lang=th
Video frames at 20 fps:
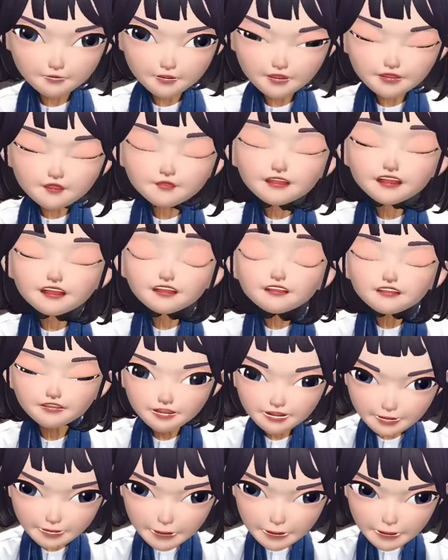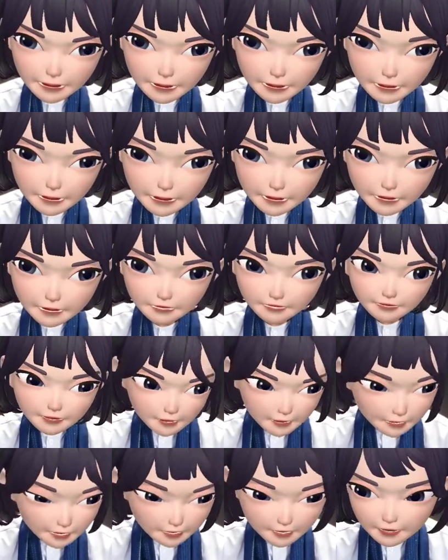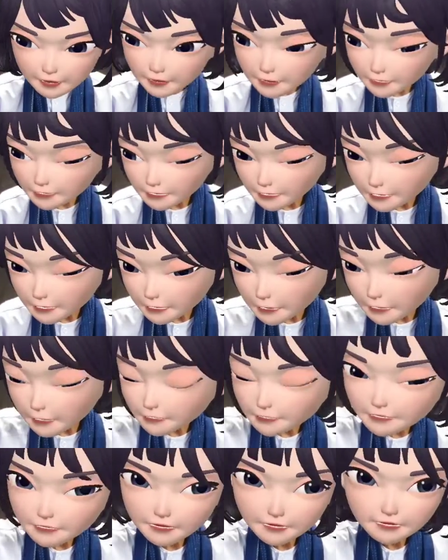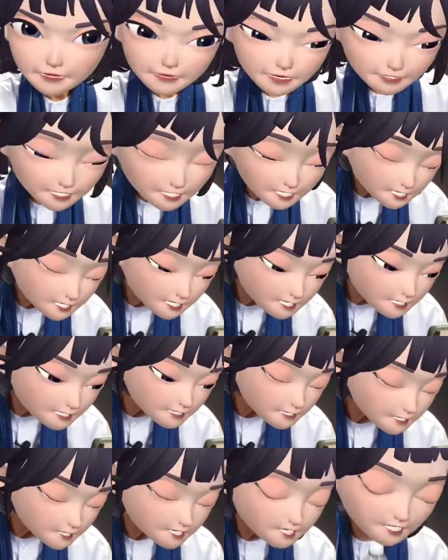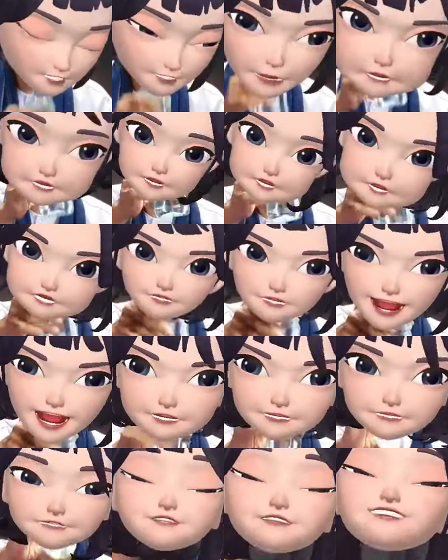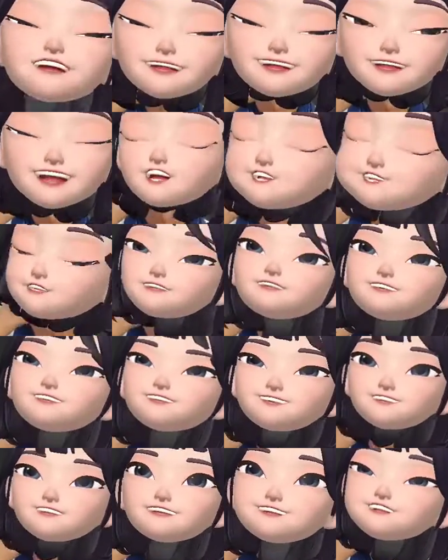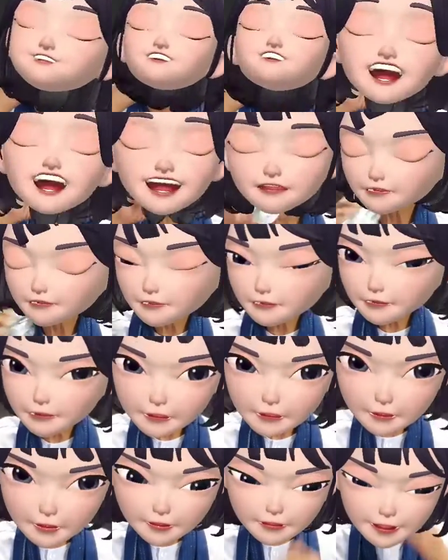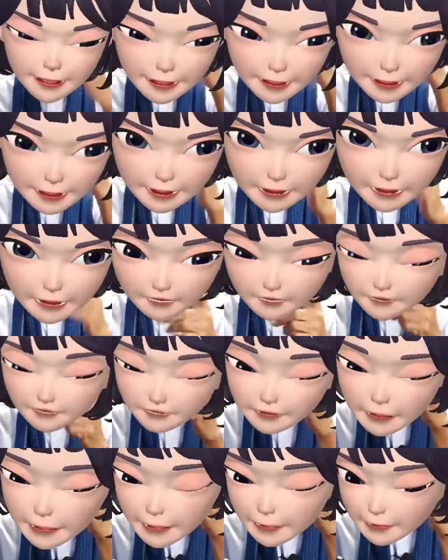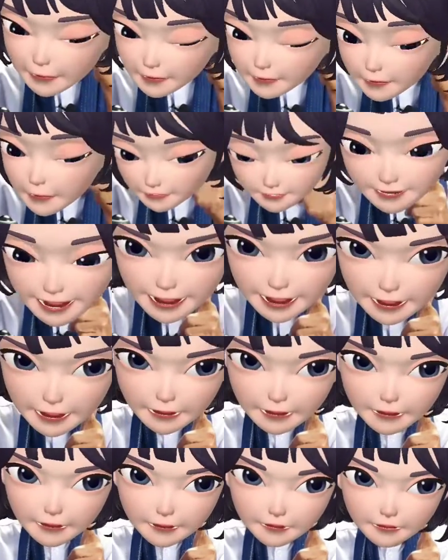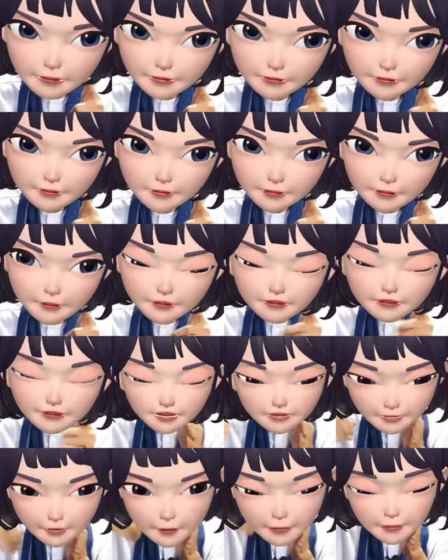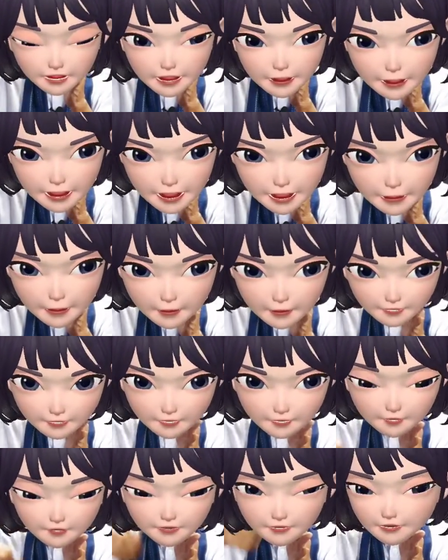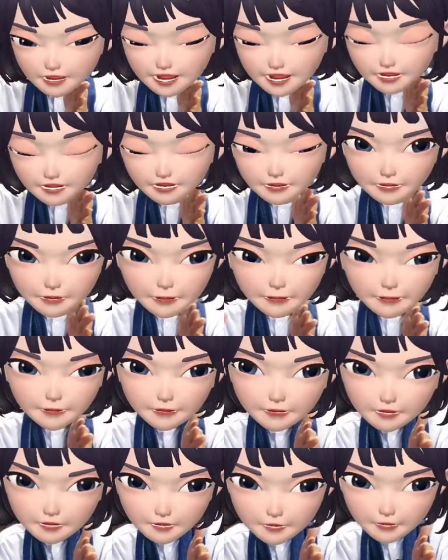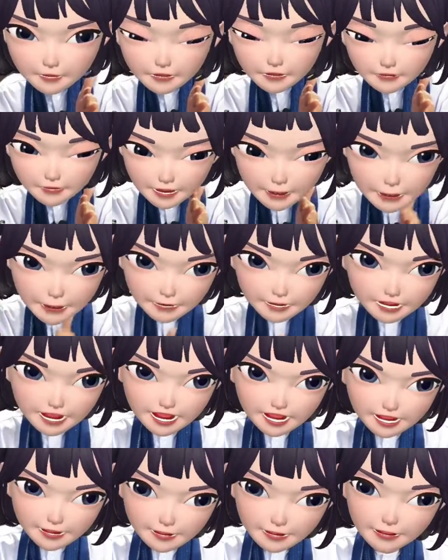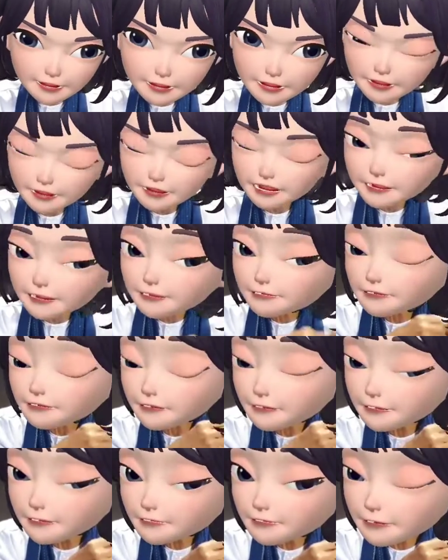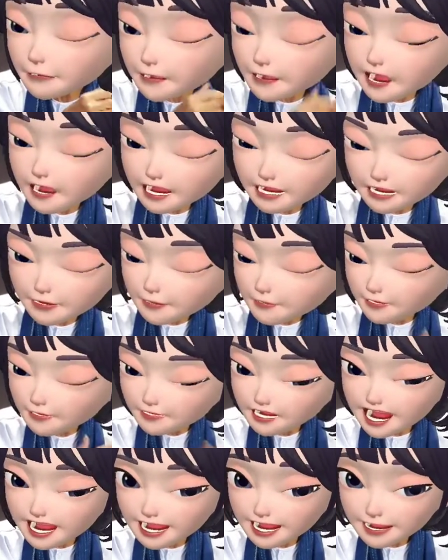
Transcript: แล้วกลั้นนานๆเข้าไปในท้อง แม่นำร่องด้วยน้ำได้ยิ่งดีตุ๊ดกลั้นนานๆ ย้ำกลั้นนานๆ ไอ้เจ้าพลังงานบริสุทธิ์ตัวที่ว่าเนี่ยมันจะเข้าไปทำหน้าที่ให้กับปอดและหัวใจ